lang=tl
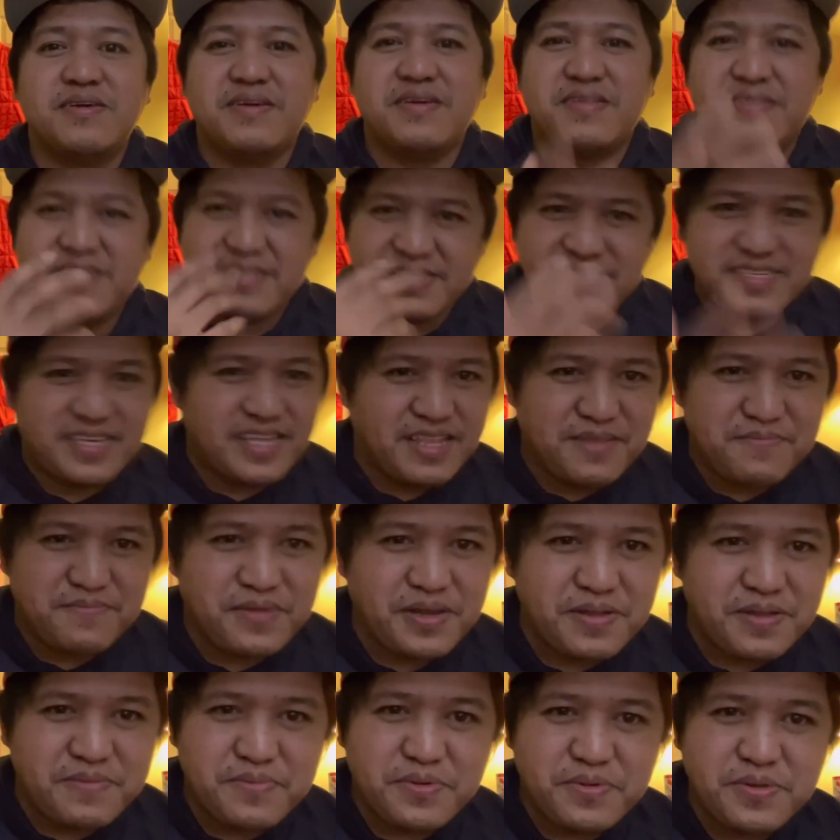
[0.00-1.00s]

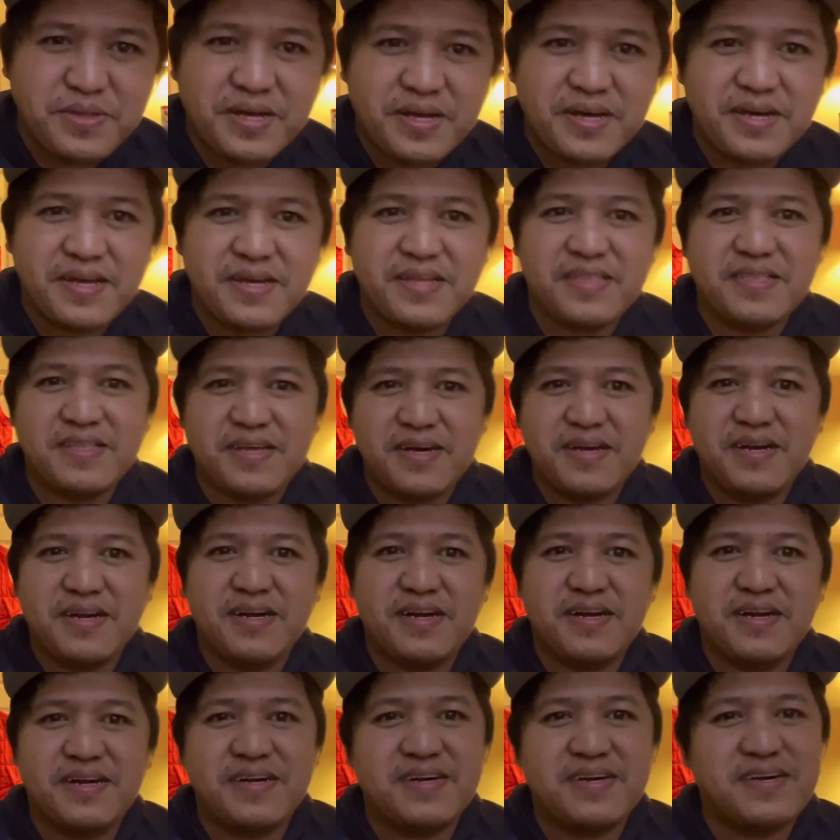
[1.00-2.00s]
Nag-celebrate muna.
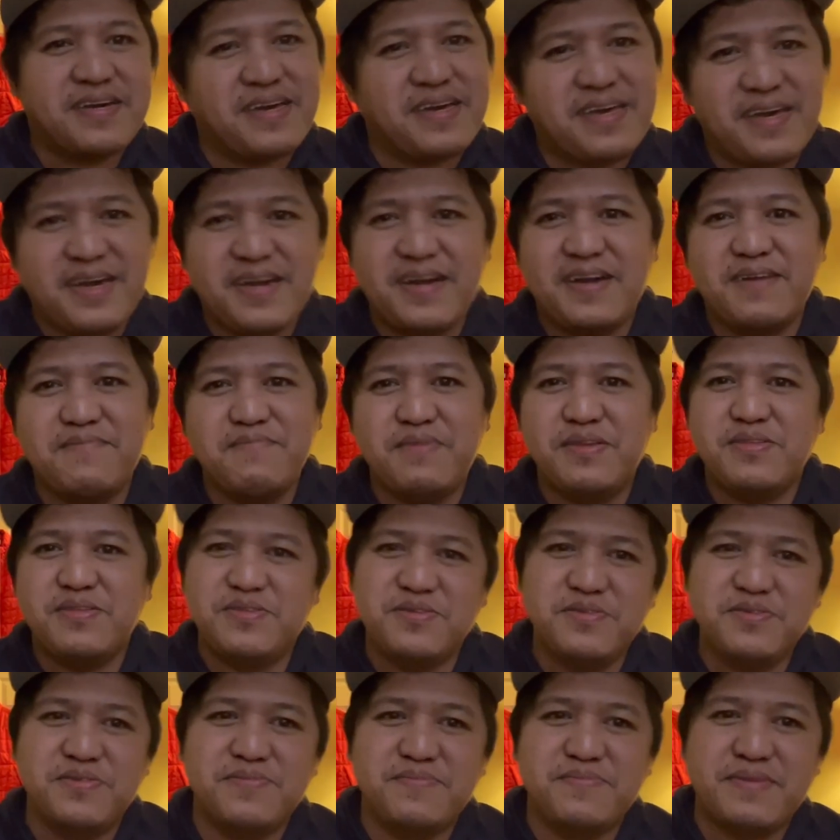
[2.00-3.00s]
Handa, kaya
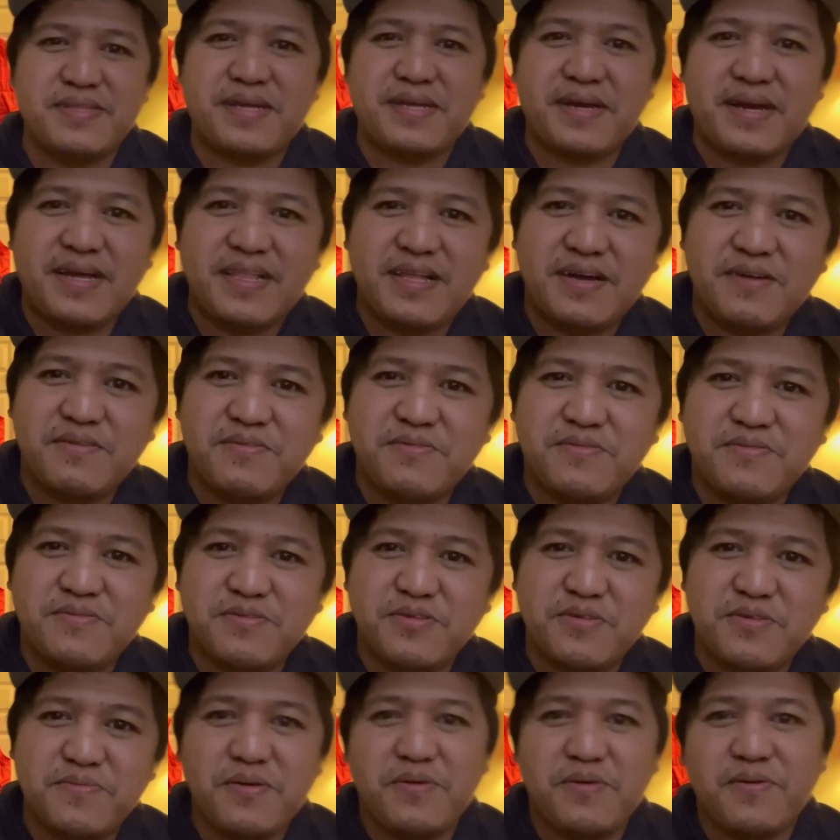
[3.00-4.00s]
medyo matagal akong
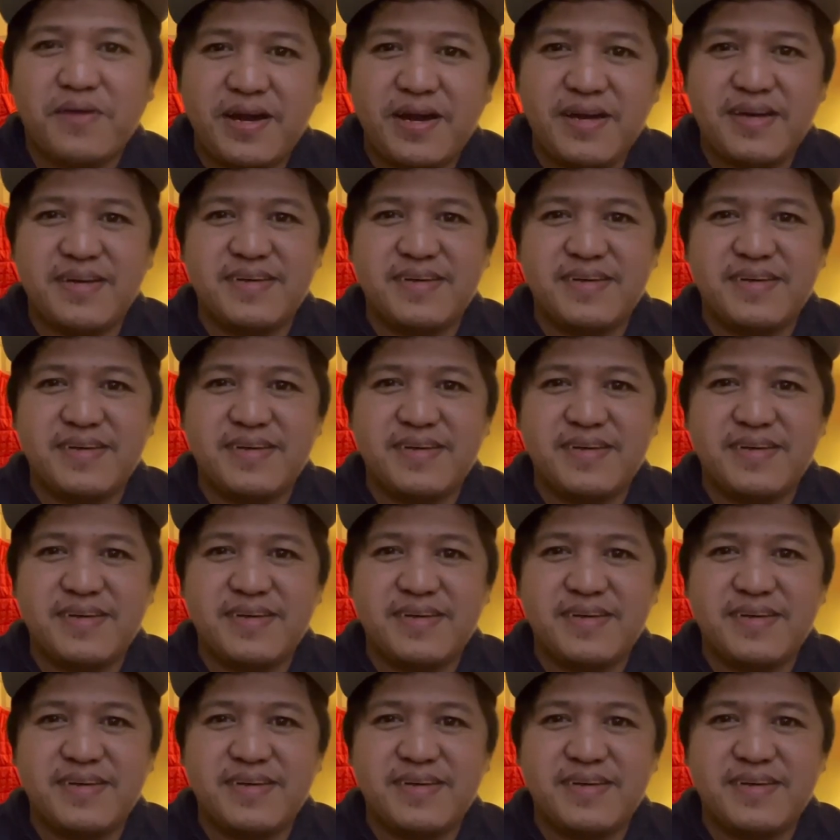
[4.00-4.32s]
gumawa.